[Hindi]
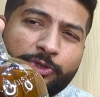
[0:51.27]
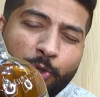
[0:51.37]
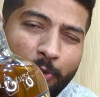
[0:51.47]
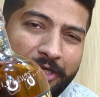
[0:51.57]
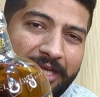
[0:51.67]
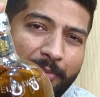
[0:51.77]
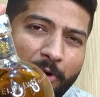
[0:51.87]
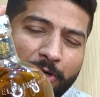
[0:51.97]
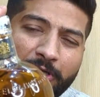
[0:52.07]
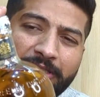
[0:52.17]
छोटी है
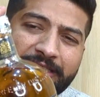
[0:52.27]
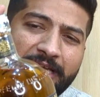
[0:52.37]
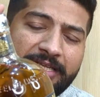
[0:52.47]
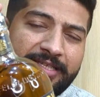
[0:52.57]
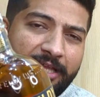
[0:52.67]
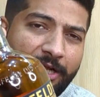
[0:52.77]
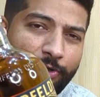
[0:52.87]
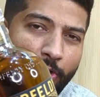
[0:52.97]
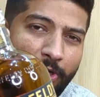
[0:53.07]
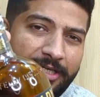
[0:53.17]
बॉटल जी हाँ ज्यादा
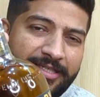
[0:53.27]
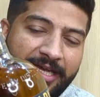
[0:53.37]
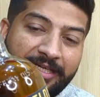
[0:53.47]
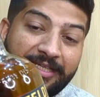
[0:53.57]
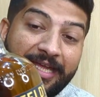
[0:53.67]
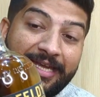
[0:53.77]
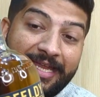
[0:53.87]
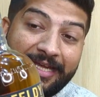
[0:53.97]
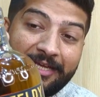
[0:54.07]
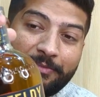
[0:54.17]
टॉल डिजाइन नहीं है
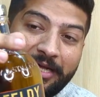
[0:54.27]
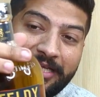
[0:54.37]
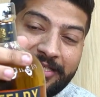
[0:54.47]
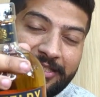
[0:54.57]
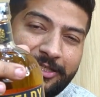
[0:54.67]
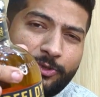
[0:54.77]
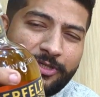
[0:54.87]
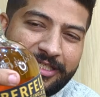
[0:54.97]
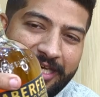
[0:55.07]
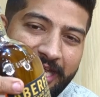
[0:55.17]
लेकिन भाई इसकी जो
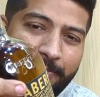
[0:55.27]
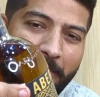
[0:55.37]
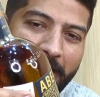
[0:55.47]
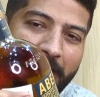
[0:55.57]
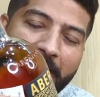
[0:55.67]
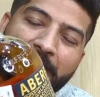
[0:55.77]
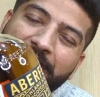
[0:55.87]
शेप है ना